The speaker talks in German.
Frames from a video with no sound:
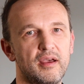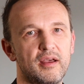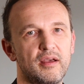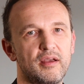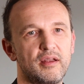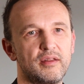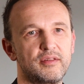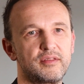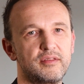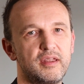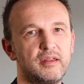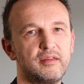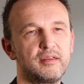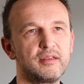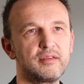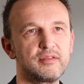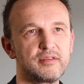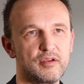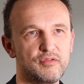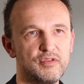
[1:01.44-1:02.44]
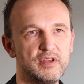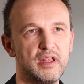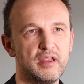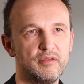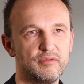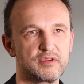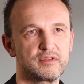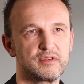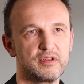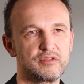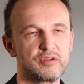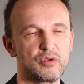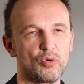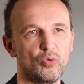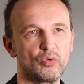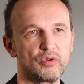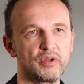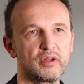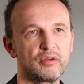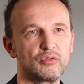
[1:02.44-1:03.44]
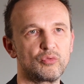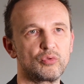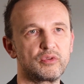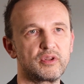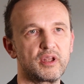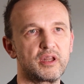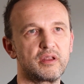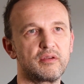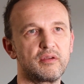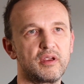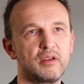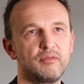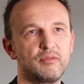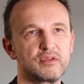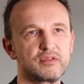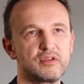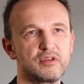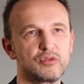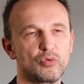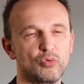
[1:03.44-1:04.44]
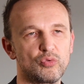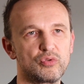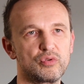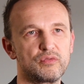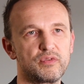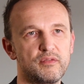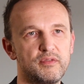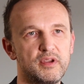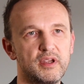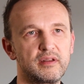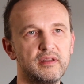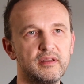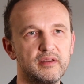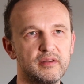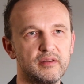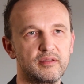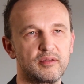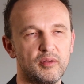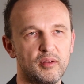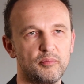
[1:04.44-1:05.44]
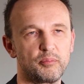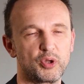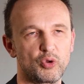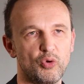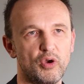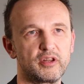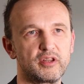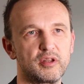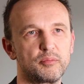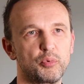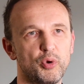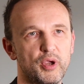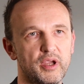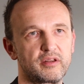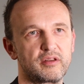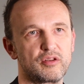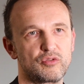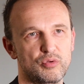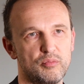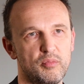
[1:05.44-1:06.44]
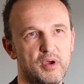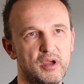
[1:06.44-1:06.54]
äh, tätigen sehr viele Investitionen und eine Investition zu verwirklichen bedeutet, Projekte zu